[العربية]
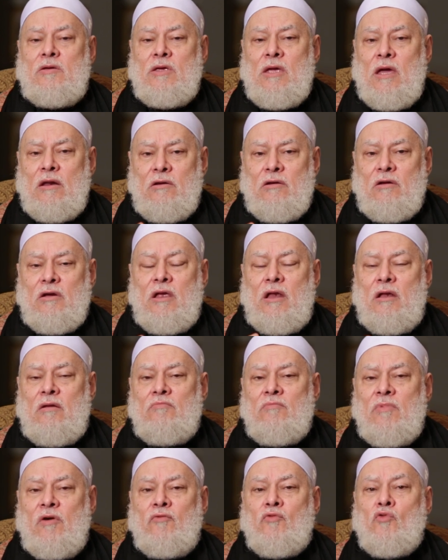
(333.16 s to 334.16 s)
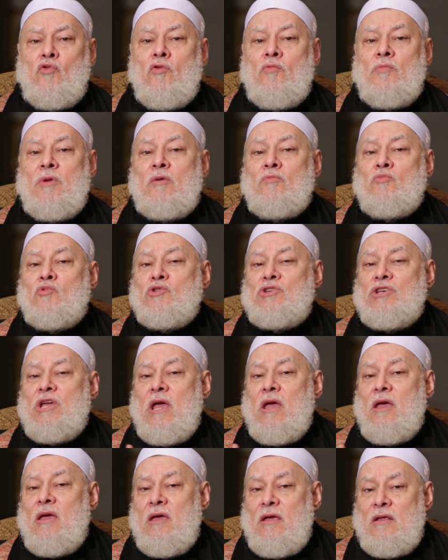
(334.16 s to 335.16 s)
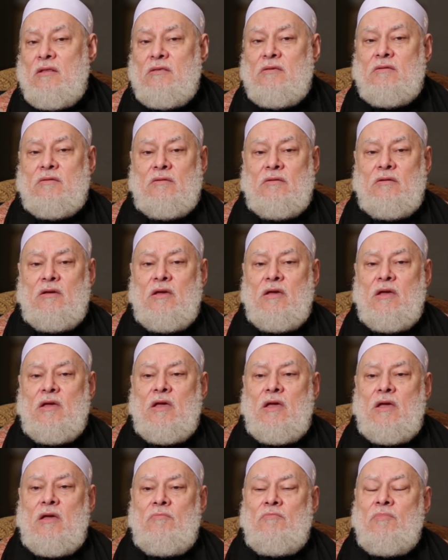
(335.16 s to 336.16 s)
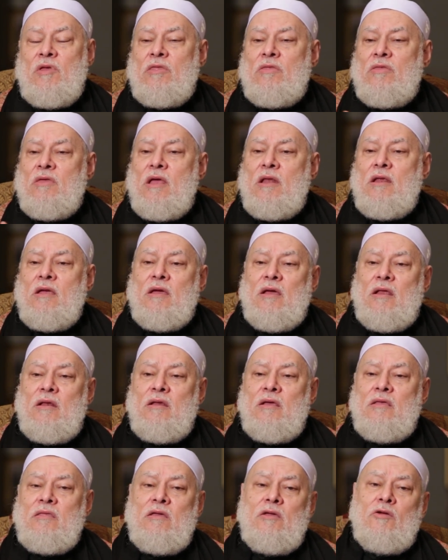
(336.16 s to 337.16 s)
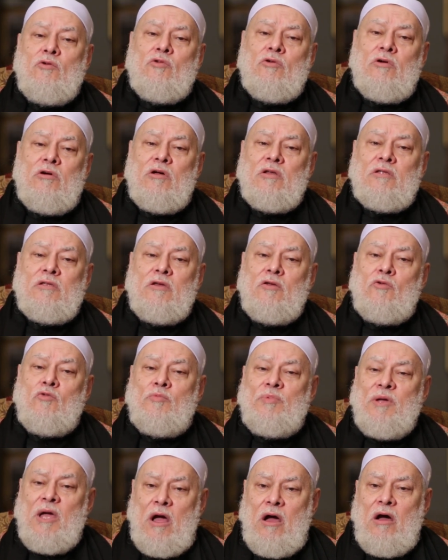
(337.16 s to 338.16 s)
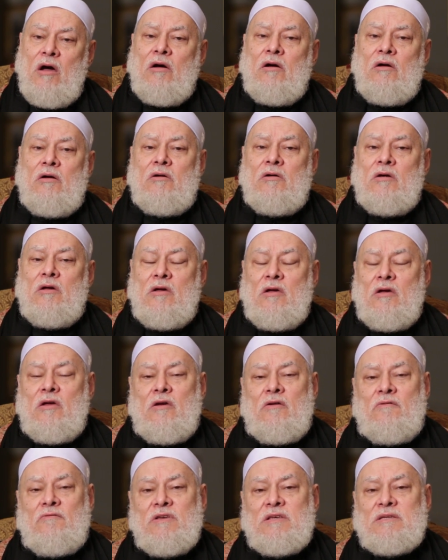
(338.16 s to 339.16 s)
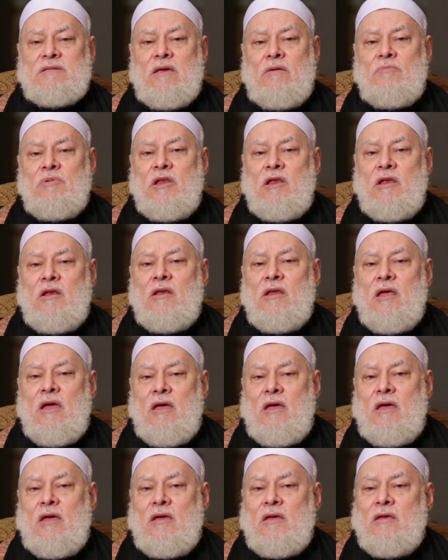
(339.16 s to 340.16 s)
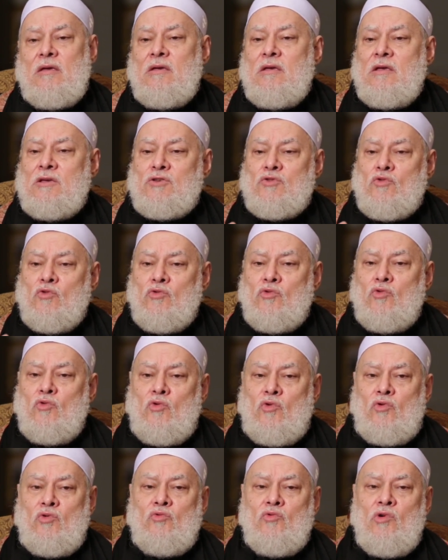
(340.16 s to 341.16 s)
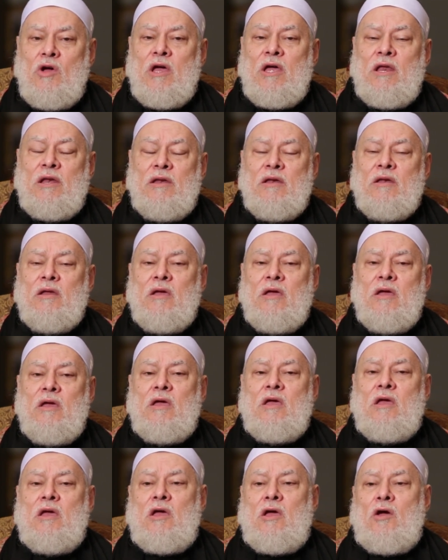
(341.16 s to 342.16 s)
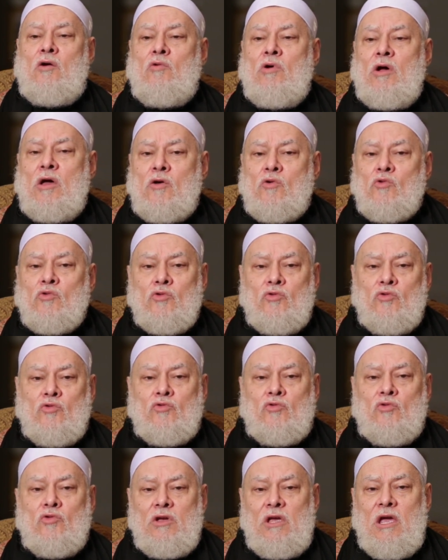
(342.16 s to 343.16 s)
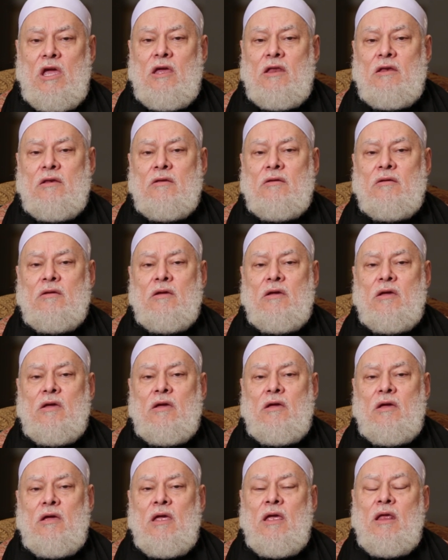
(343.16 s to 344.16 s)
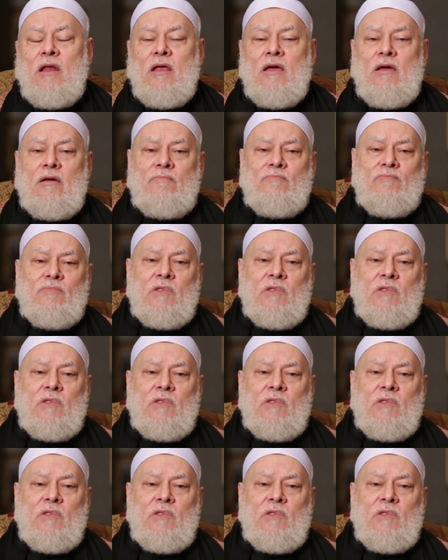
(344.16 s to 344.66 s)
ينقل مفهوم المجاهد من ذلك الذي يقاتل بحق في سبيل الله يصد العدوان ويرد الطغيان الى